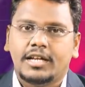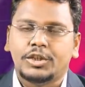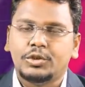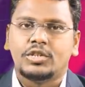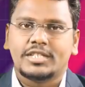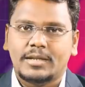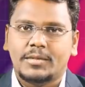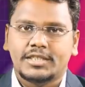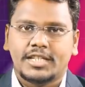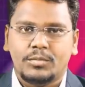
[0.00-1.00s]
అందుతున్న
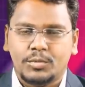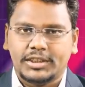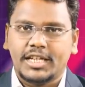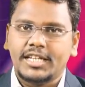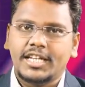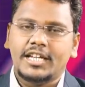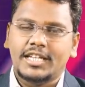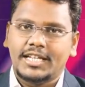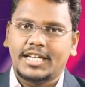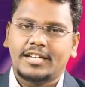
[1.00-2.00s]
సమాచారం మొత్తానికి
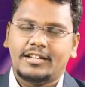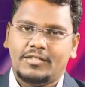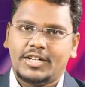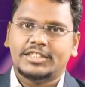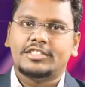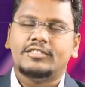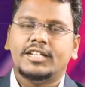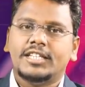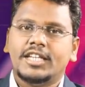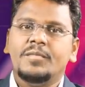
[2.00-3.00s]
ఇది గనక
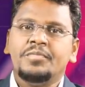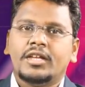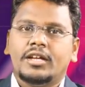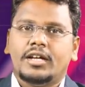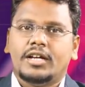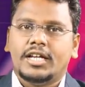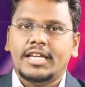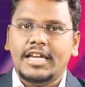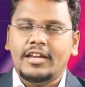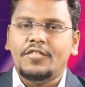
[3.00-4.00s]
వాస్తవం అయితే
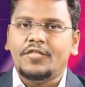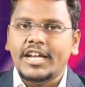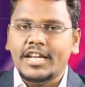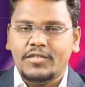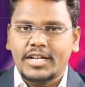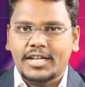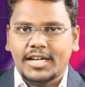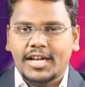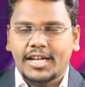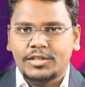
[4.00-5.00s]
ఈ వెండి
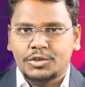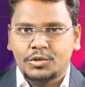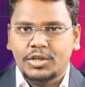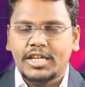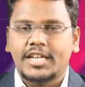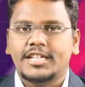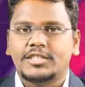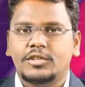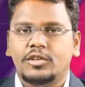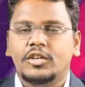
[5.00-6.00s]
విగ్రహాల చోరీ
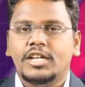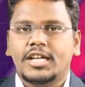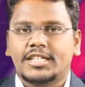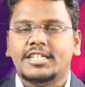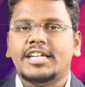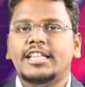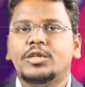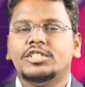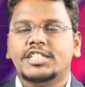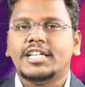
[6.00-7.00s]
కేసులో అసలు
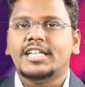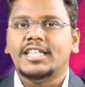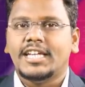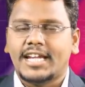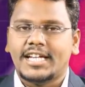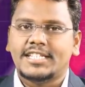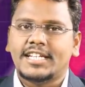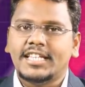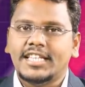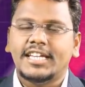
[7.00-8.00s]
ఎందుకు జరిగింది ఎలా
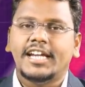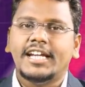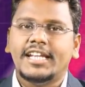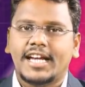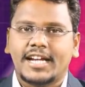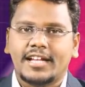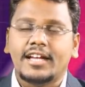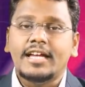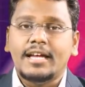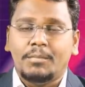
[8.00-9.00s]
జరిగింది ఏంటి అక్కడ
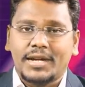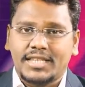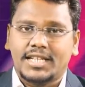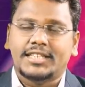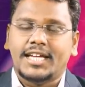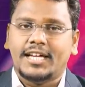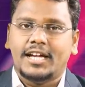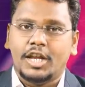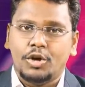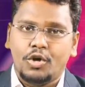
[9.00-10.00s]
భద్రతా
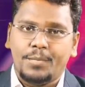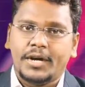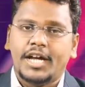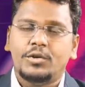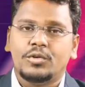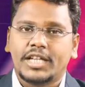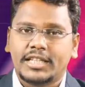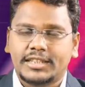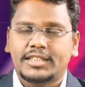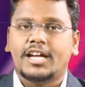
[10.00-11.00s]
లోపాలు
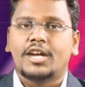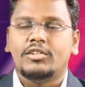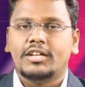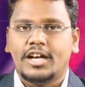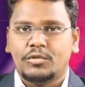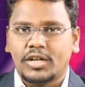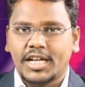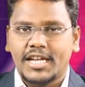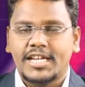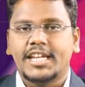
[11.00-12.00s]
ఎంత దారుణంగా
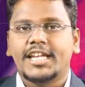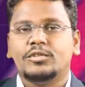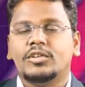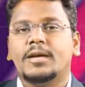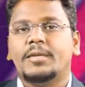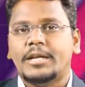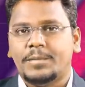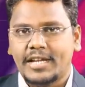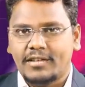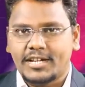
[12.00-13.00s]
ఉన్నాయి అనేది కూడా
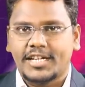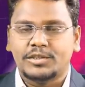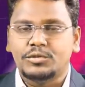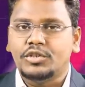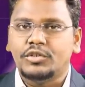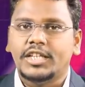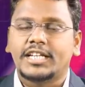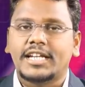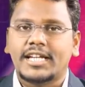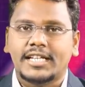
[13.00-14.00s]
బయటపడే అవకాశం ఉంటుంది
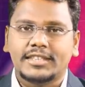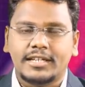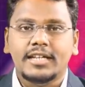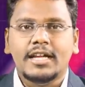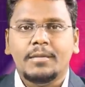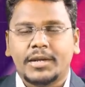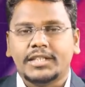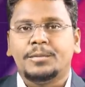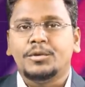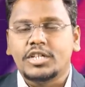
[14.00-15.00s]
ఎందుకంటే అంత
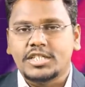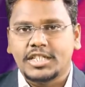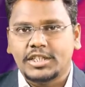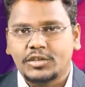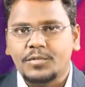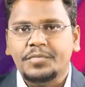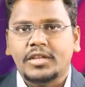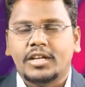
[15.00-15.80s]
పెద్ద పుణ్యక్షేత్రం